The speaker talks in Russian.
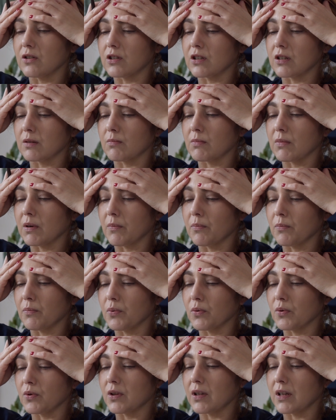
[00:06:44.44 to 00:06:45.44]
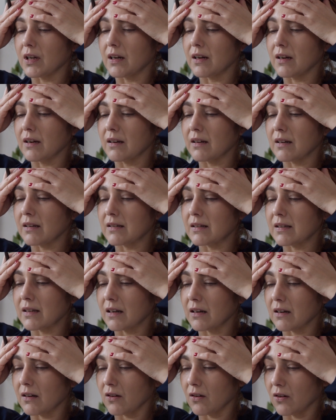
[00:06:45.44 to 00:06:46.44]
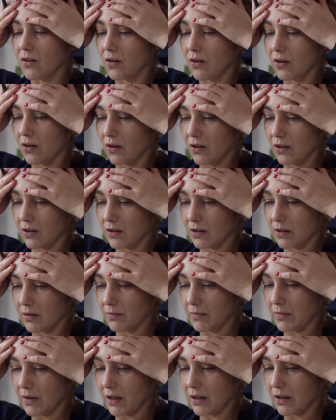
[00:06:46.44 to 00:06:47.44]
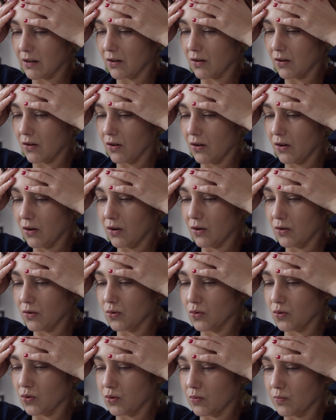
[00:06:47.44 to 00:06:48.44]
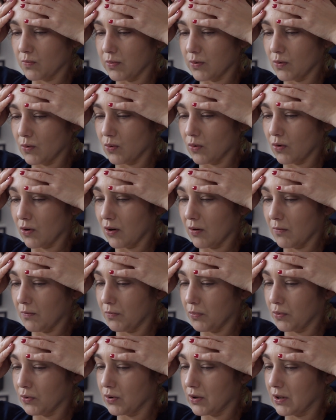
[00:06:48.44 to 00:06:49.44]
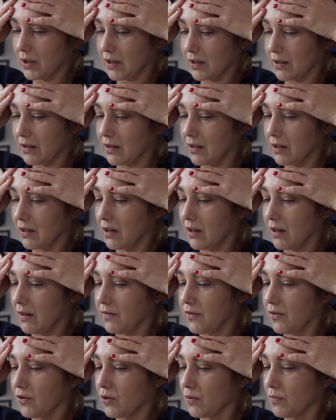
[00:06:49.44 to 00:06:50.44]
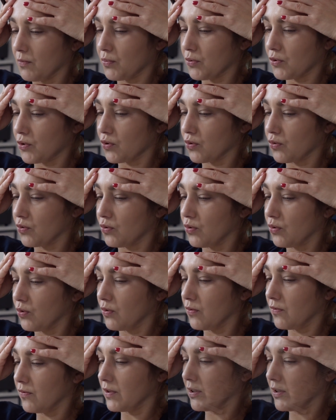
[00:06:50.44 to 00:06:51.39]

пытаются там погрузиться в транс, но ну, из у них там 10% только что-то получится. Вот поэтому онлайн позволяет преодолеть